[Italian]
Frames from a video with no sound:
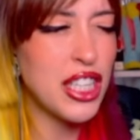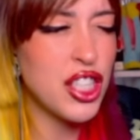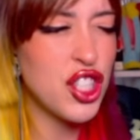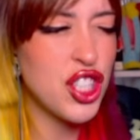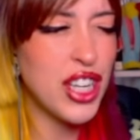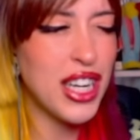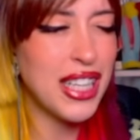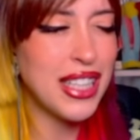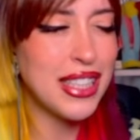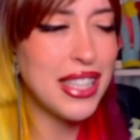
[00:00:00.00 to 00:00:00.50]

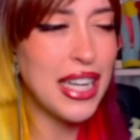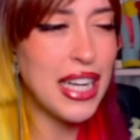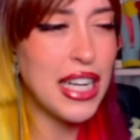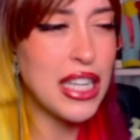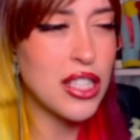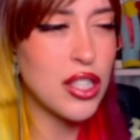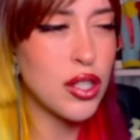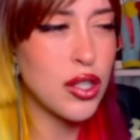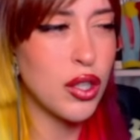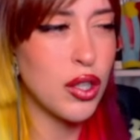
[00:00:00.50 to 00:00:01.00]

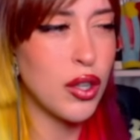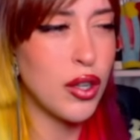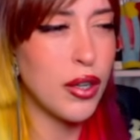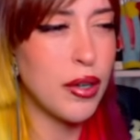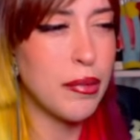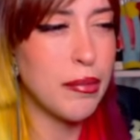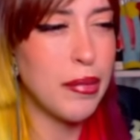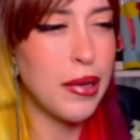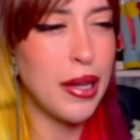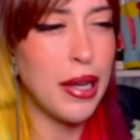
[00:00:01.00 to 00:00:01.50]

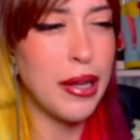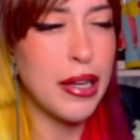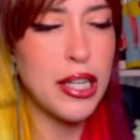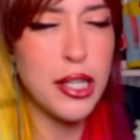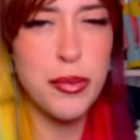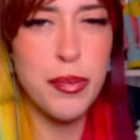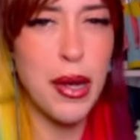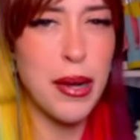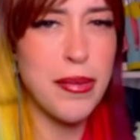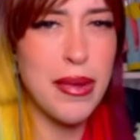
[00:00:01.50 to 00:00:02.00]
gigantesco e
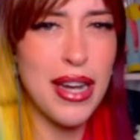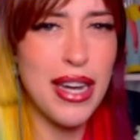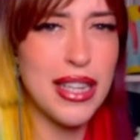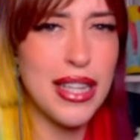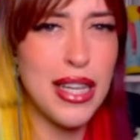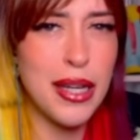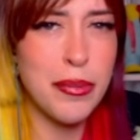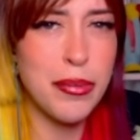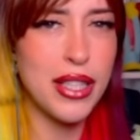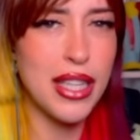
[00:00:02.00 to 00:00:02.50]
risparmiare il
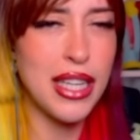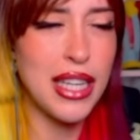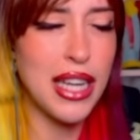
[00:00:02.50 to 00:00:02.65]
tempo degli